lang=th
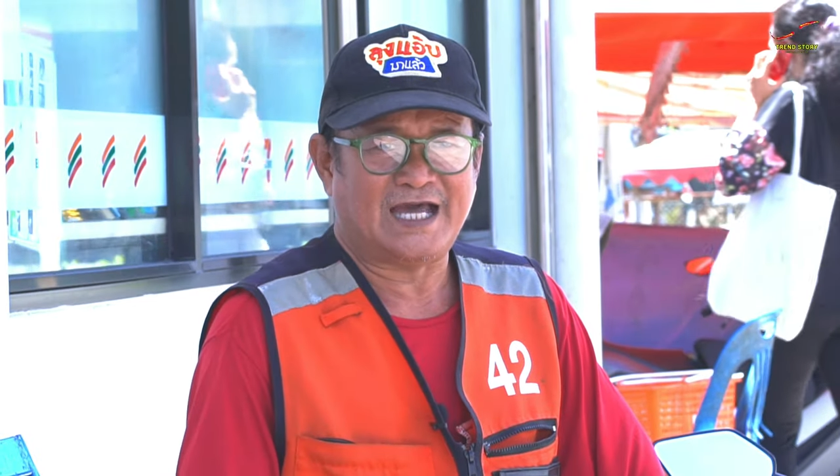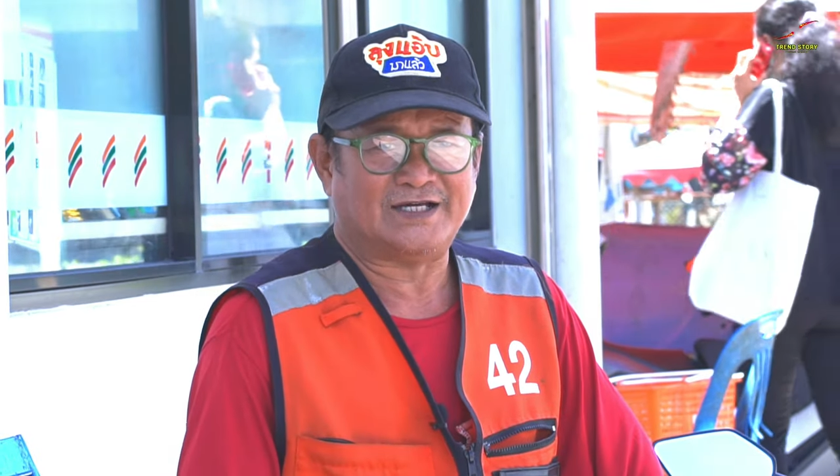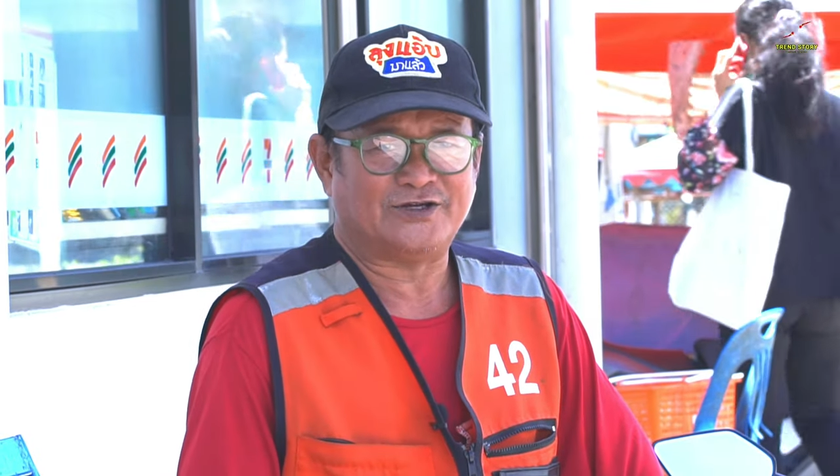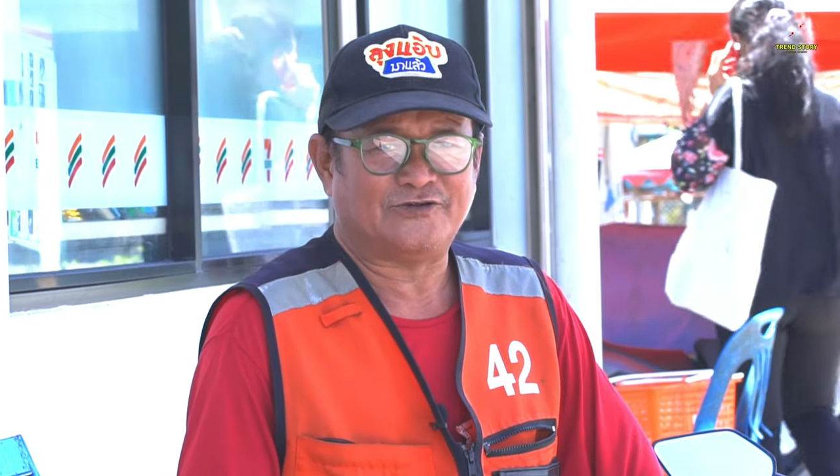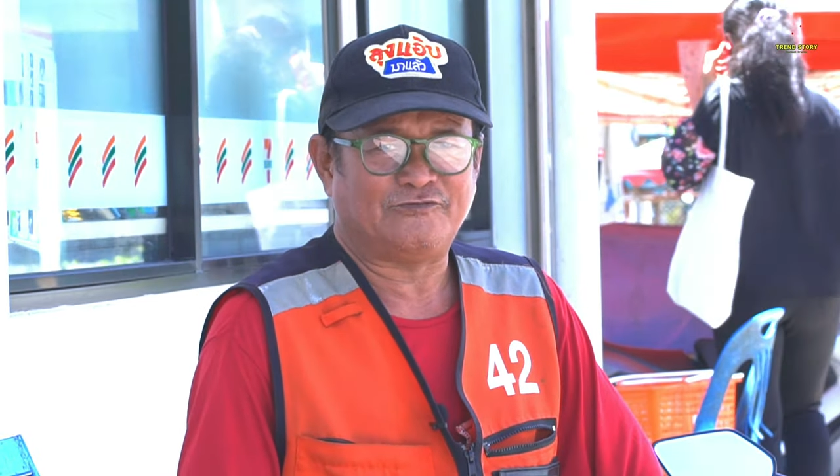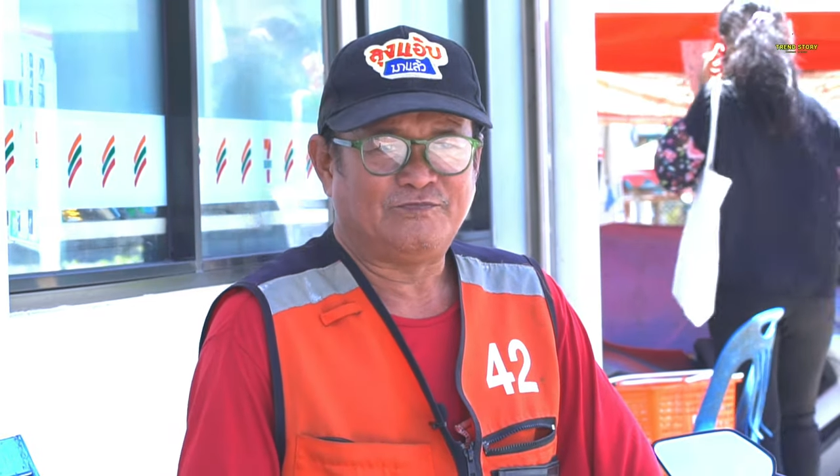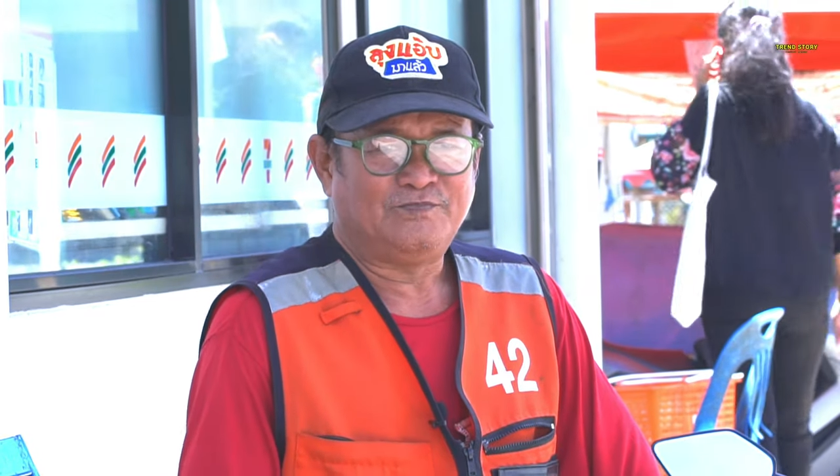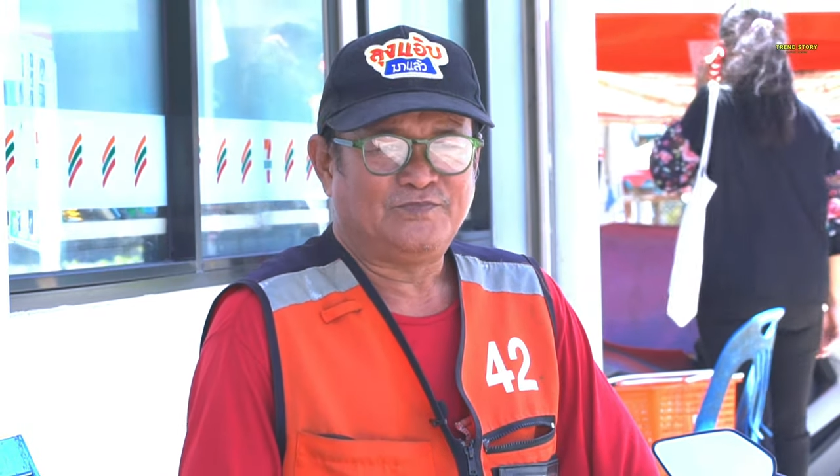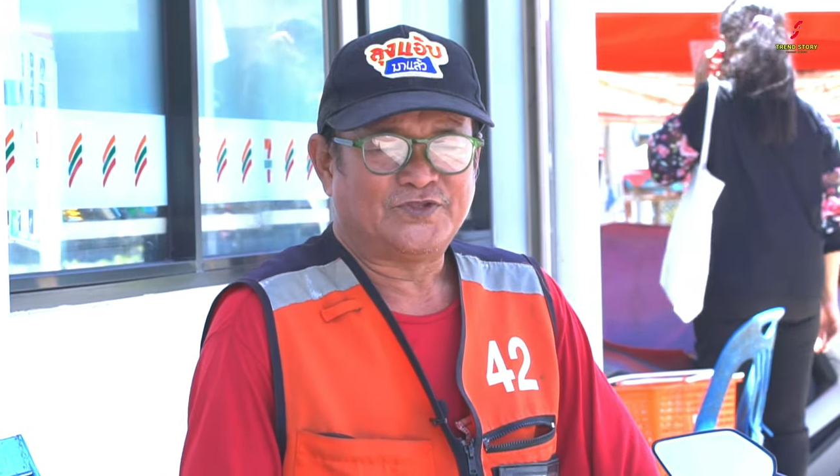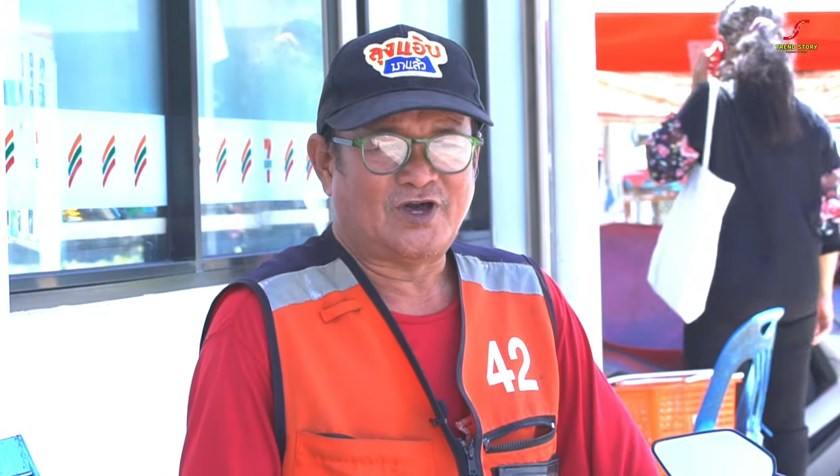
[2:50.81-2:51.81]
ฮะ
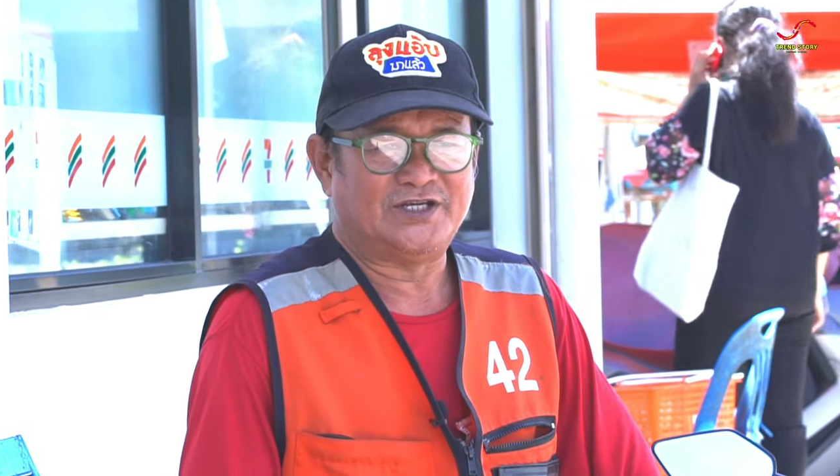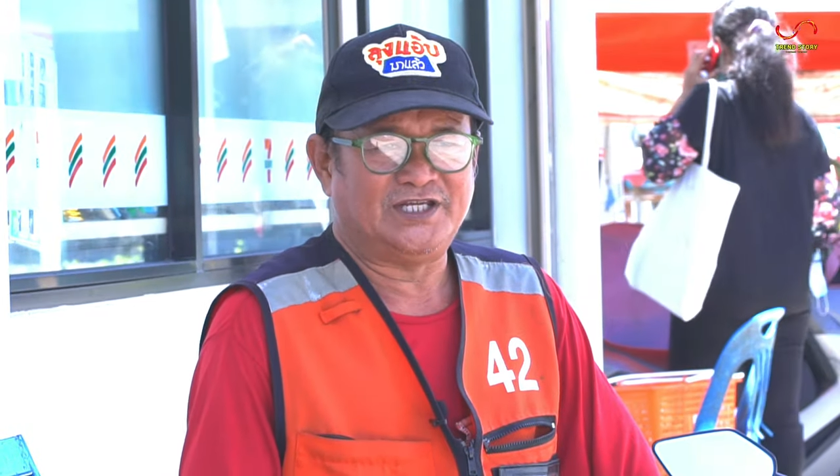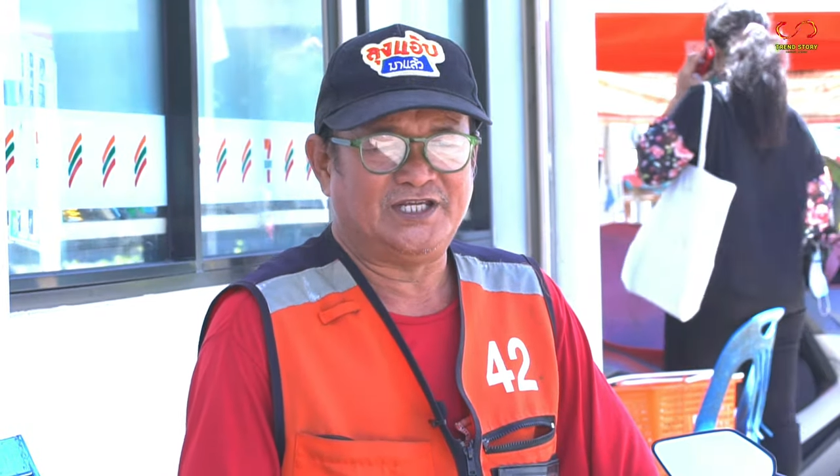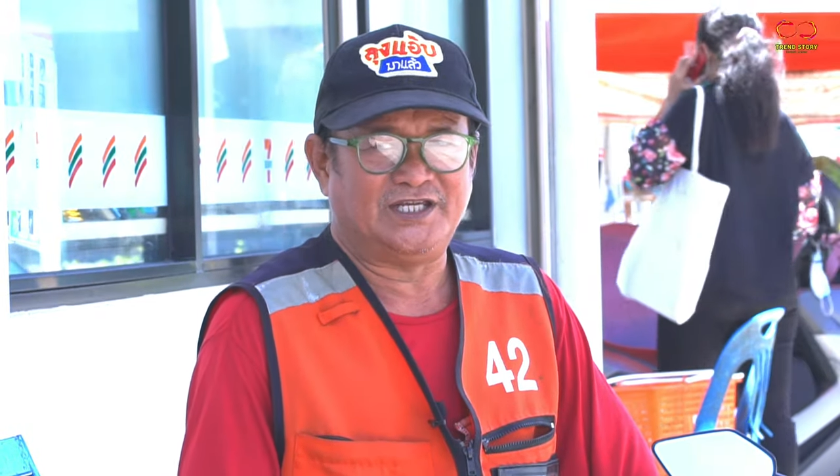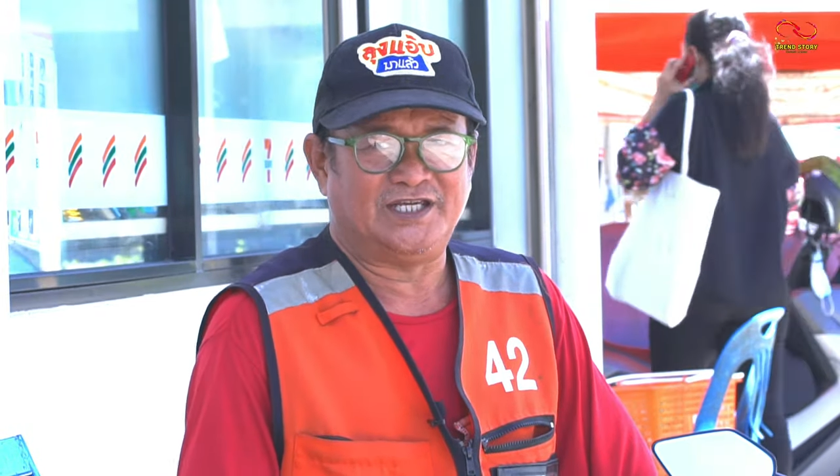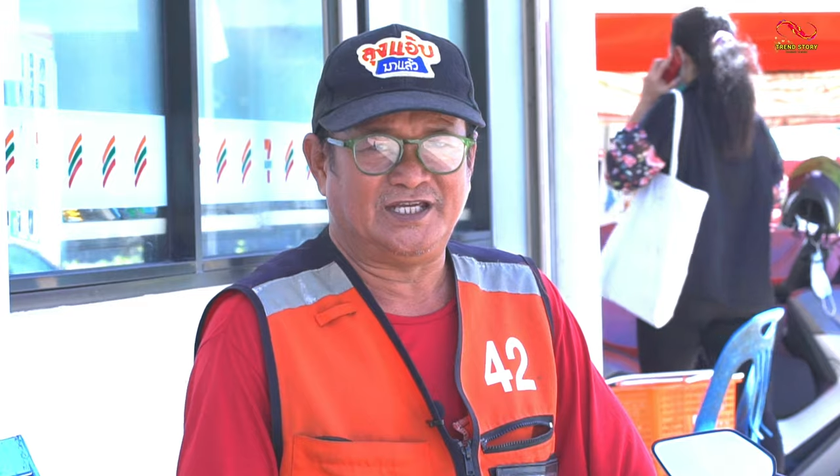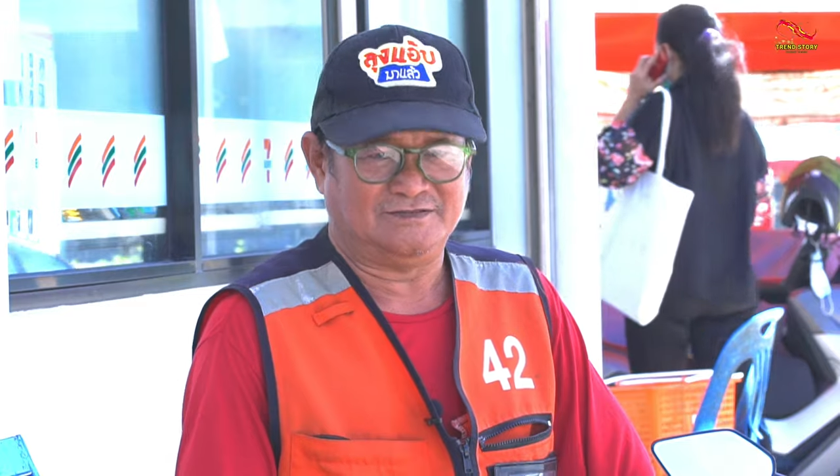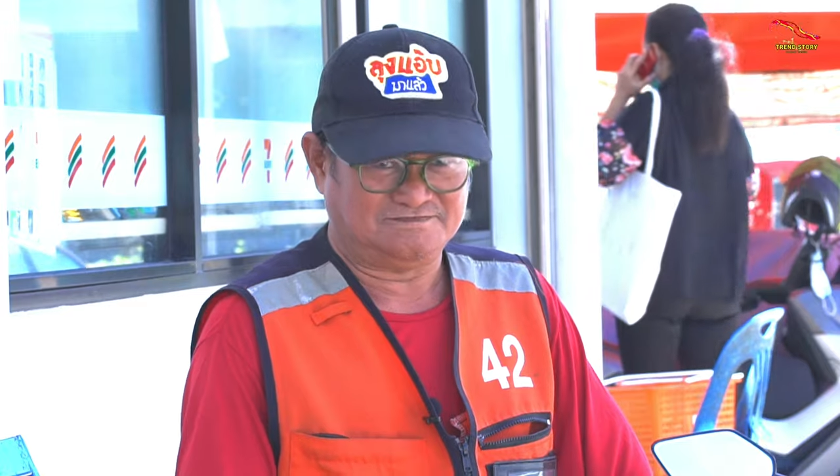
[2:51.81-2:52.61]
ตอนนี้